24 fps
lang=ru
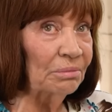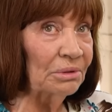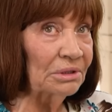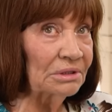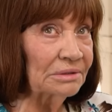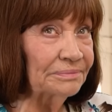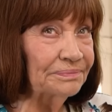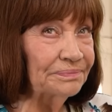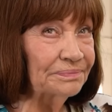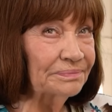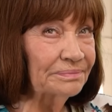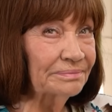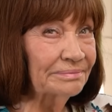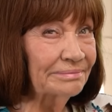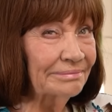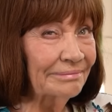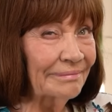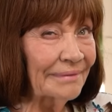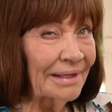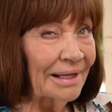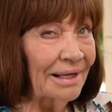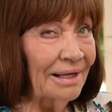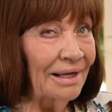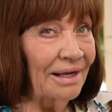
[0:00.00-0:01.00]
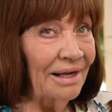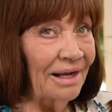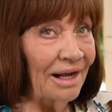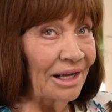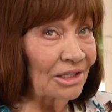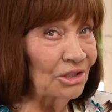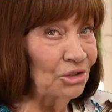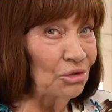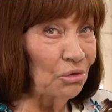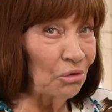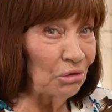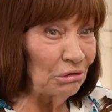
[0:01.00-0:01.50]
был
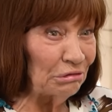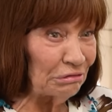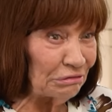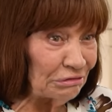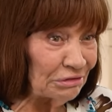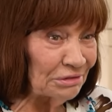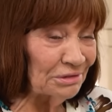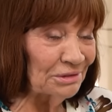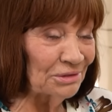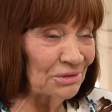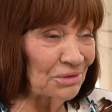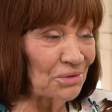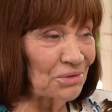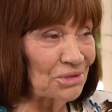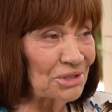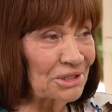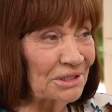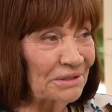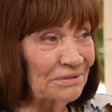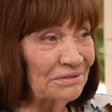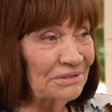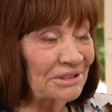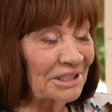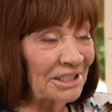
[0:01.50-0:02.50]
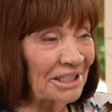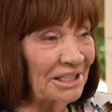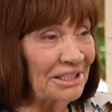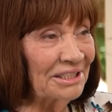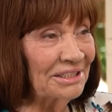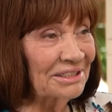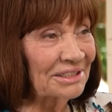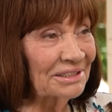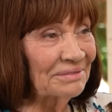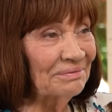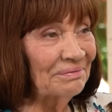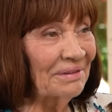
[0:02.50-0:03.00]
Адольф Густав
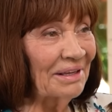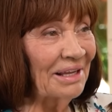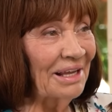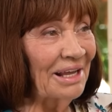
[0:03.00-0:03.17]
Трейер,